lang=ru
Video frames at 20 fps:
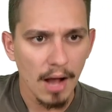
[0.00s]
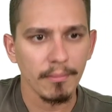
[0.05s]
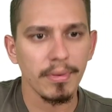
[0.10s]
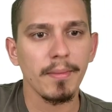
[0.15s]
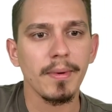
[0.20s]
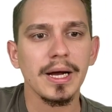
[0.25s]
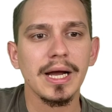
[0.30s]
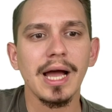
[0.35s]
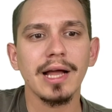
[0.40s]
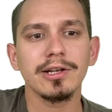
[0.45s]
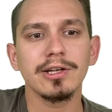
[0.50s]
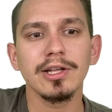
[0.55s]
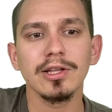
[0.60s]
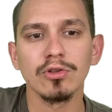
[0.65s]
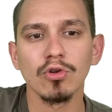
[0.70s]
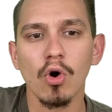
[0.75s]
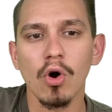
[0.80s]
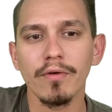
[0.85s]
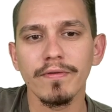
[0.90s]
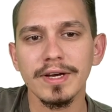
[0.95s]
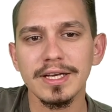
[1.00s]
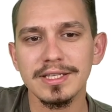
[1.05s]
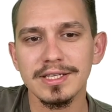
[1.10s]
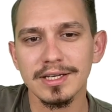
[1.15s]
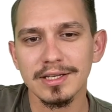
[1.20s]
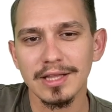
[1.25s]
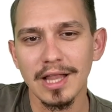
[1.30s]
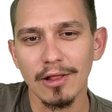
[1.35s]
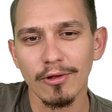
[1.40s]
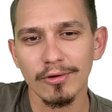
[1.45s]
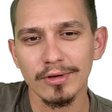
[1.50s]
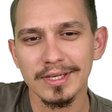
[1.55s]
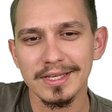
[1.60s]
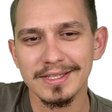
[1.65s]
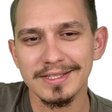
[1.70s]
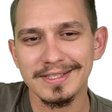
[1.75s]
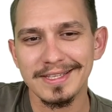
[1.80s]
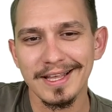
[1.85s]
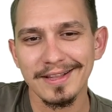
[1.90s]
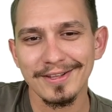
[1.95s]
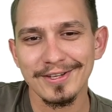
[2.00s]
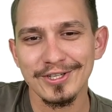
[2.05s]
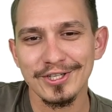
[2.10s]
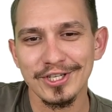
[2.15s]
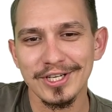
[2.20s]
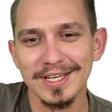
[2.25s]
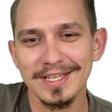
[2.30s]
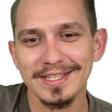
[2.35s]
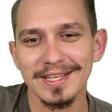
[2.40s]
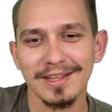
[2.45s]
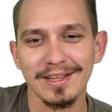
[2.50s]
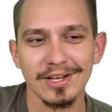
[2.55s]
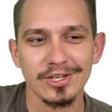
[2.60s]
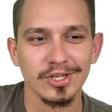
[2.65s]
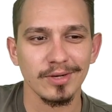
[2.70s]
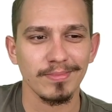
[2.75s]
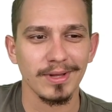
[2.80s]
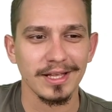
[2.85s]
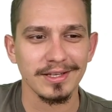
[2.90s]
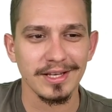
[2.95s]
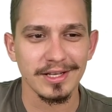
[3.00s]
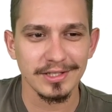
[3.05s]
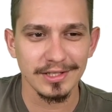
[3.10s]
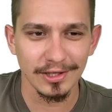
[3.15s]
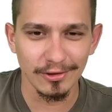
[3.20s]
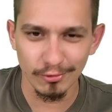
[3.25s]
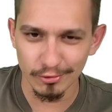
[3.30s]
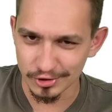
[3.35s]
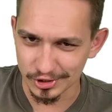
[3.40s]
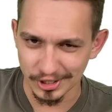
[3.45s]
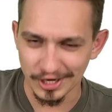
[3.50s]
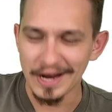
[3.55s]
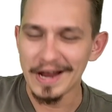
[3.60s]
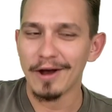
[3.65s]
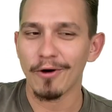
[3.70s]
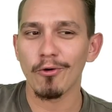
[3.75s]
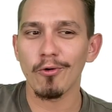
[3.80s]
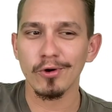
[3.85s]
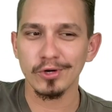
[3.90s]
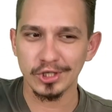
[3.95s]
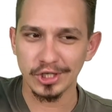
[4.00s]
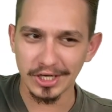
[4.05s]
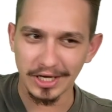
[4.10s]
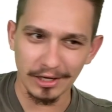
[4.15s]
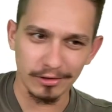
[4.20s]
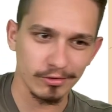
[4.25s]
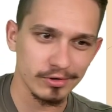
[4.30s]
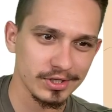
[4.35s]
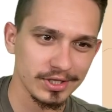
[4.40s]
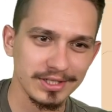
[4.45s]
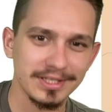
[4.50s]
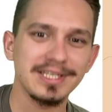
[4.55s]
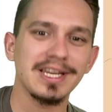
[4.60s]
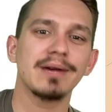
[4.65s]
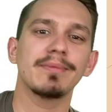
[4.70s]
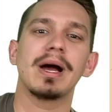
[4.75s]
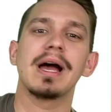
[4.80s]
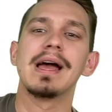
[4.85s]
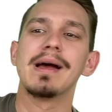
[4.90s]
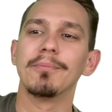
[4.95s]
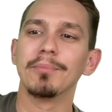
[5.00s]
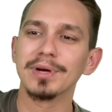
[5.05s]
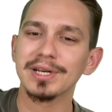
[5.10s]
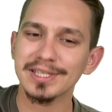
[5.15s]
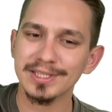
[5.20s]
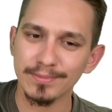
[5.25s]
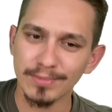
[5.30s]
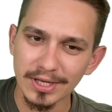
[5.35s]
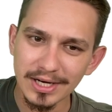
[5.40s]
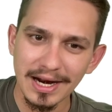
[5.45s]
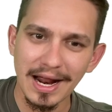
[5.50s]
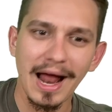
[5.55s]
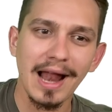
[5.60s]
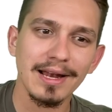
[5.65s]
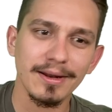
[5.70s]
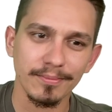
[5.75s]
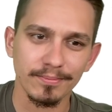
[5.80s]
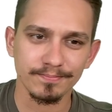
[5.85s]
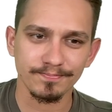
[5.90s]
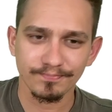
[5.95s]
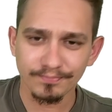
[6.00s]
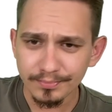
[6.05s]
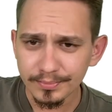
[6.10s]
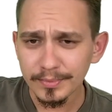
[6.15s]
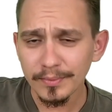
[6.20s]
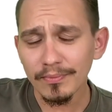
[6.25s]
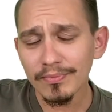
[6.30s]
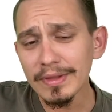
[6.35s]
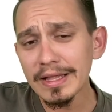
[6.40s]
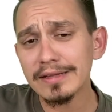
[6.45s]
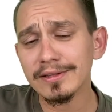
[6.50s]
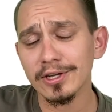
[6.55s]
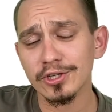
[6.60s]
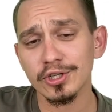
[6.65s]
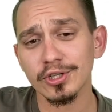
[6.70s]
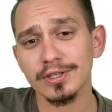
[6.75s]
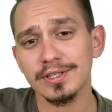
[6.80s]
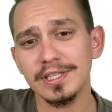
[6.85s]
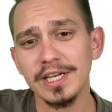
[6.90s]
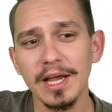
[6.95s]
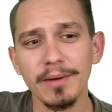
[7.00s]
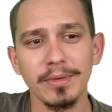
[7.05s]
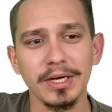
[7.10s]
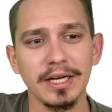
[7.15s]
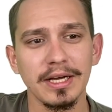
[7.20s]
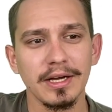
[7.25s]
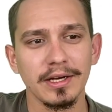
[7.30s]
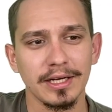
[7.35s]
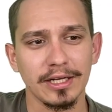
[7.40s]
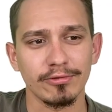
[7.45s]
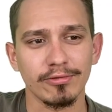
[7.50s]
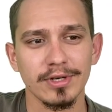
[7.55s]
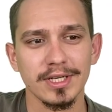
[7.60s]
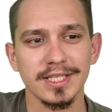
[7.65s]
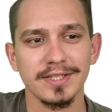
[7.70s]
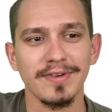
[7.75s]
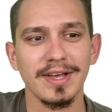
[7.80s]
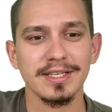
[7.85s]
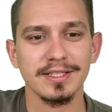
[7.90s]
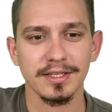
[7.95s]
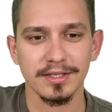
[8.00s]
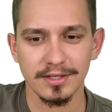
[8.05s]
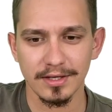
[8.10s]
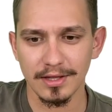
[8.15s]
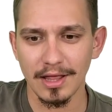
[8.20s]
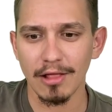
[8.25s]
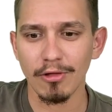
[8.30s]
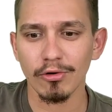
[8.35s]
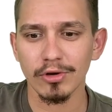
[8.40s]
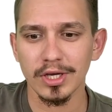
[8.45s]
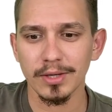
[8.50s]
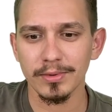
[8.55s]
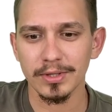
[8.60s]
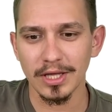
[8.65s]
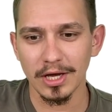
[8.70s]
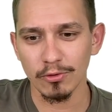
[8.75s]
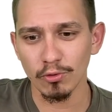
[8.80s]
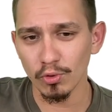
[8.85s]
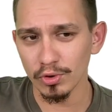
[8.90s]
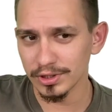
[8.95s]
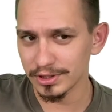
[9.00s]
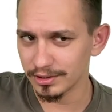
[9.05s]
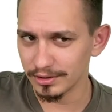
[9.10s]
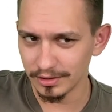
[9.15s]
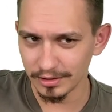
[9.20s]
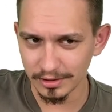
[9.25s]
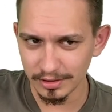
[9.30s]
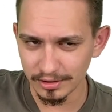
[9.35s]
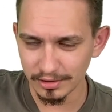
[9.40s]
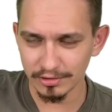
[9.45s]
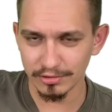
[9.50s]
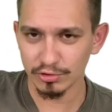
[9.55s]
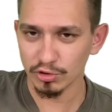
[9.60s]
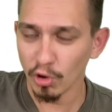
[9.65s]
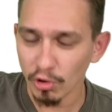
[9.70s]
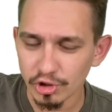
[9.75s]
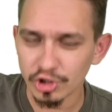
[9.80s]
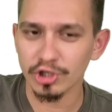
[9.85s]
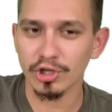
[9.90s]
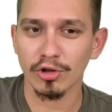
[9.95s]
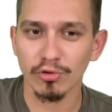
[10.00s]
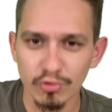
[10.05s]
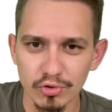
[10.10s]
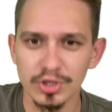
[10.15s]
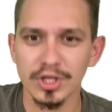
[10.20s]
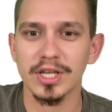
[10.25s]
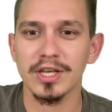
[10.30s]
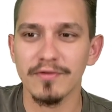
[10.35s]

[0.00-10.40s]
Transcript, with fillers: Помогают ли новые технологии сделать жизнь на нашей планете лучше? Очень хорошая тема. Мы разбирали значит, темы, которые связаны с технологиями на курсе, и точно нужно